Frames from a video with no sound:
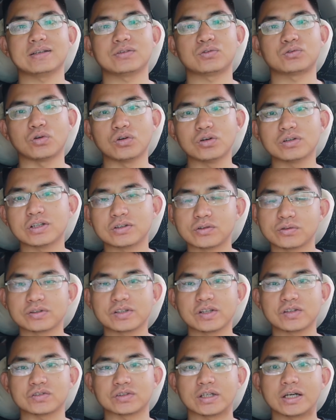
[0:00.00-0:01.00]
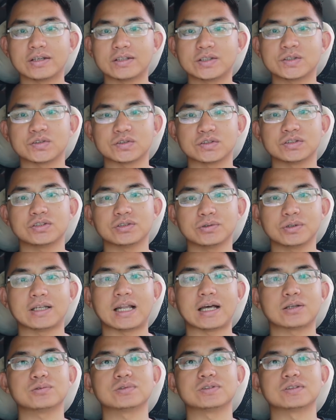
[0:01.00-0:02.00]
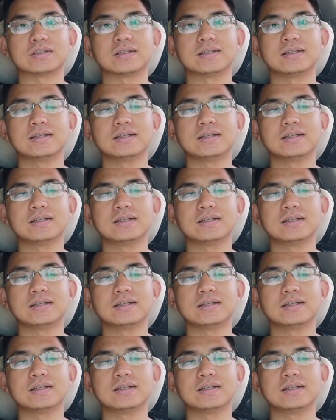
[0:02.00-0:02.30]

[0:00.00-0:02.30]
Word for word: 所有的东西只要一吃就会拉肚子，